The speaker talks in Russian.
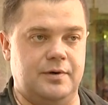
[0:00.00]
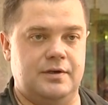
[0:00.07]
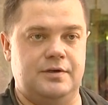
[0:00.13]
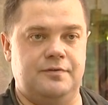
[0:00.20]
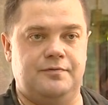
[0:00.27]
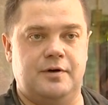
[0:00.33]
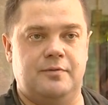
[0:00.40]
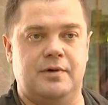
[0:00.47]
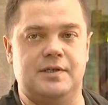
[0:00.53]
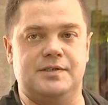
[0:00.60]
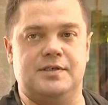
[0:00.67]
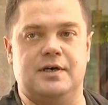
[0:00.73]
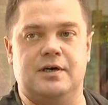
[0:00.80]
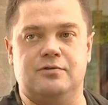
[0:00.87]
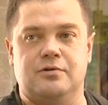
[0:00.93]
По
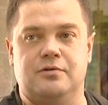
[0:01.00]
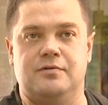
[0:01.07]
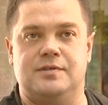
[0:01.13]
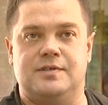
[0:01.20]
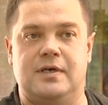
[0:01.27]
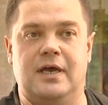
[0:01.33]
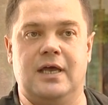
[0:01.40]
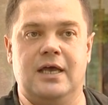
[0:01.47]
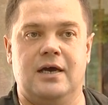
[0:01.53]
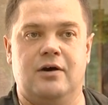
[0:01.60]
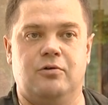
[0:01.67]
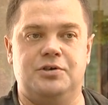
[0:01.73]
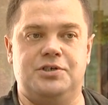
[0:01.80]
информации готовится о